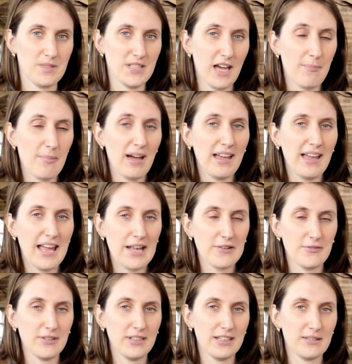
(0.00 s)
Dabei
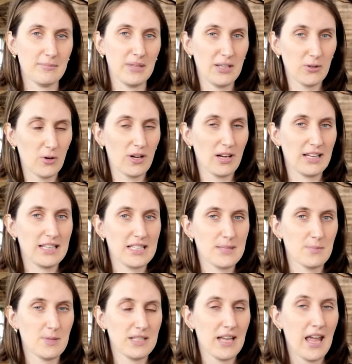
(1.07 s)
helfen ihr
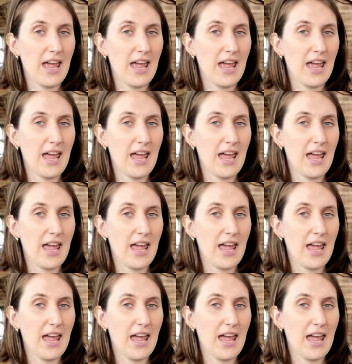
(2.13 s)
Mikroorganismen